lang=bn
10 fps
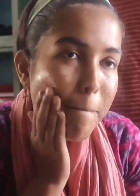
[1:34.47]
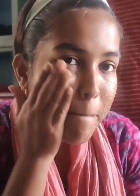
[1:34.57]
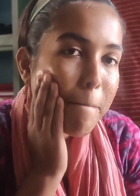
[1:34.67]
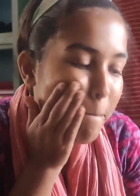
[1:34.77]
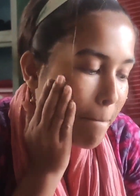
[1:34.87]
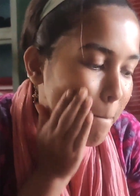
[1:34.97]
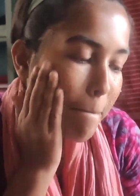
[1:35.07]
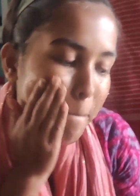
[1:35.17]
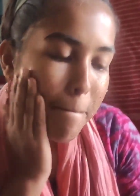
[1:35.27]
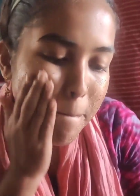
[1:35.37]
আমি এই
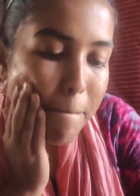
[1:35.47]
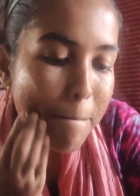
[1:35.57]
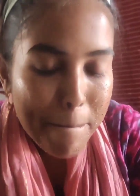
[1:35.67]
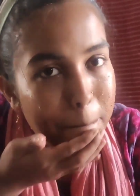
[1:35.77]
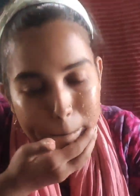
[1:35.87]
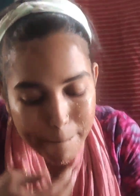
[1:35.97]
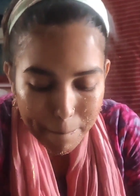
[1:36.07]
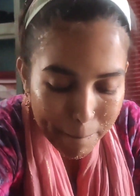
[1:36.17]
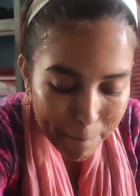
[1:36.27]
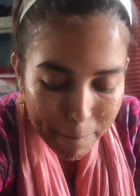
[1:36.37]
স্কাবারটা দিয়ে
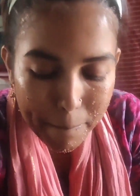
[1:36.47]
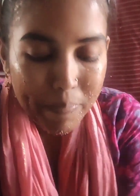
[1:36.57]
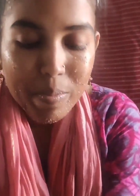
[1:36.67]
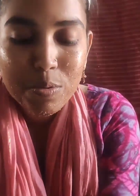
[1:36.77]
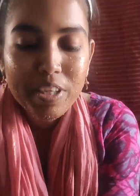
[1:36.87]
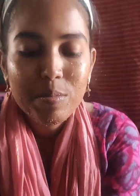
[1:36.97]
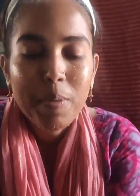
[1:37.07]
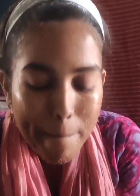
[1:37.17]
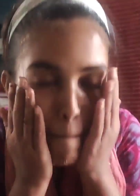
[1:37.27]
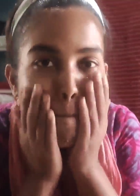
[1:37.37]
সুন্দর করে স্কার্পিং
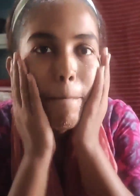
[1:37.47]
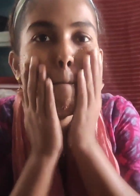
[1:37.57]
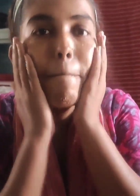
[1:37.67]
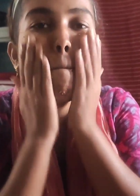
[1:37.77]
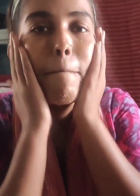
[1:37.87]
করে নিচ্ছি